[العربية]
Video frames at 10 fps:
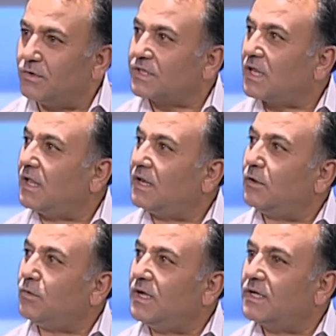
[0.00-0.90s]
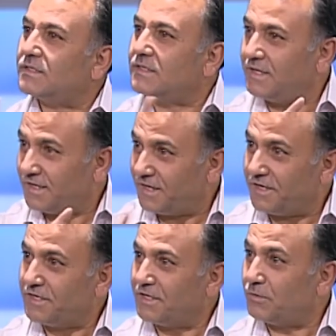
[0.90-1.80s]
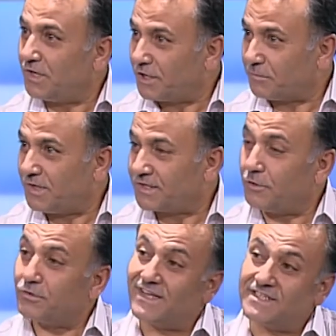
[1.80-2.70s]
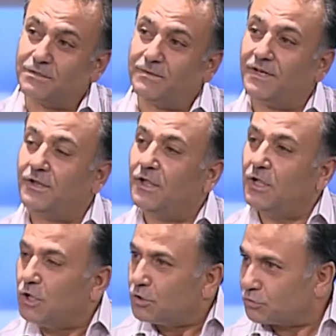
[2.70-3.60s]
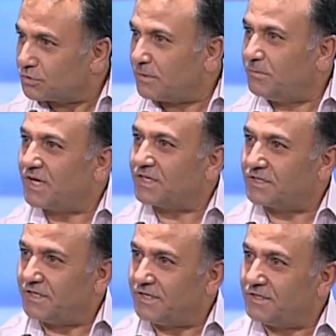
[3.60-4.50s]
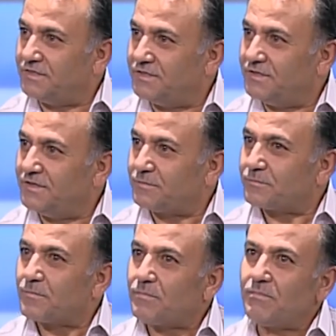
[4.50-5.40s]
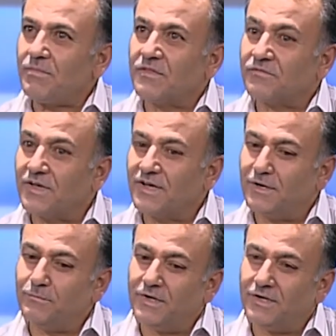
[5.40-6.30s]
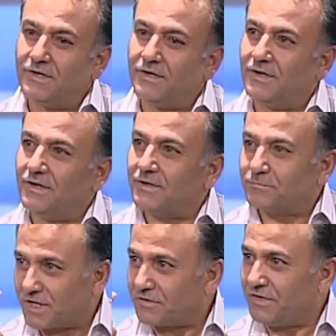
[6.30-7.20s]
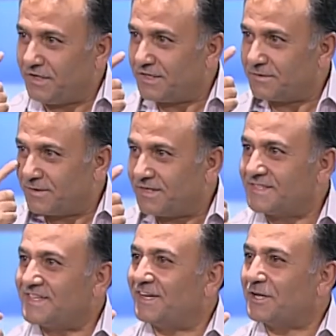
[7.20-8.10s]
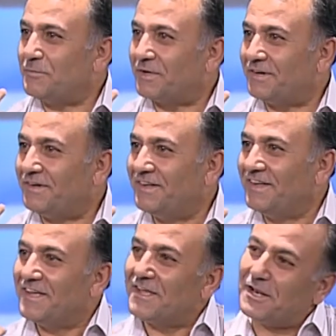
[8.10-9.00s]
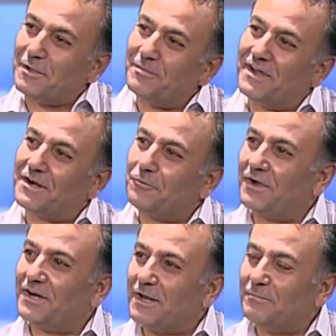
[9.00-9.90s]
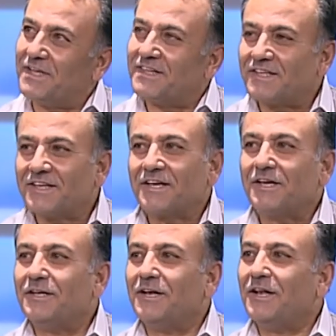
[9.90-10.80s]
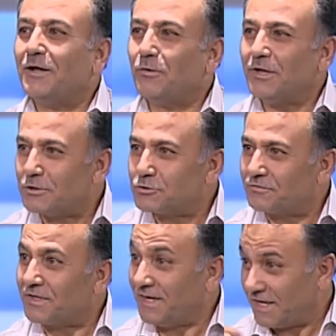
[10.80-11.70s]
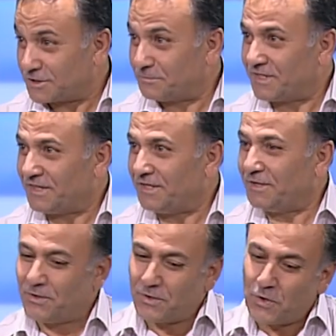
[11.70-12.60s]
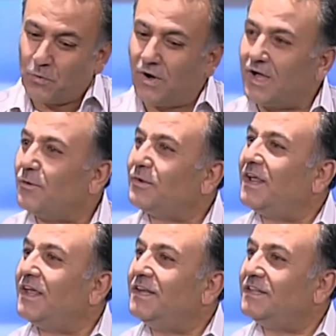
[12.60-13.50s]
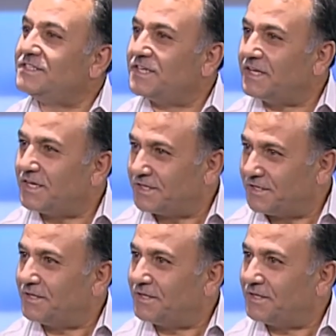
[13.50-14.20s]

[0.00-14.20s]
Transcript: واطلع على اللوحات الاعلانيه والارمات لان كان زمان تكتب بخط اليد صحيح فلما بتعرفي العين هي زي الكاميرا صح لما اروح على البيت اتخيل اللوحه اللي شفتها اللي عجبتني أه. واحاول اقلد زيها